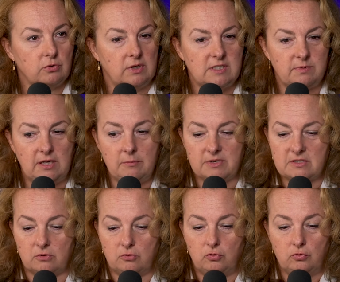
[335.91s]
ont expliqué
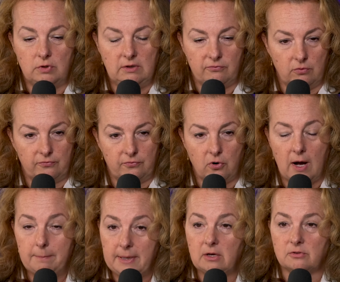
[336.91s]
parce que il faut, faut
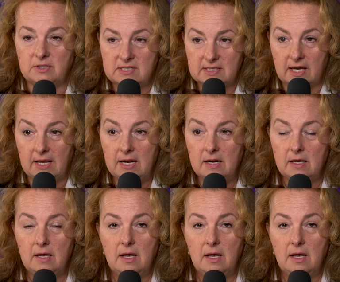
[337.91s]
rappeler qu'en Israël,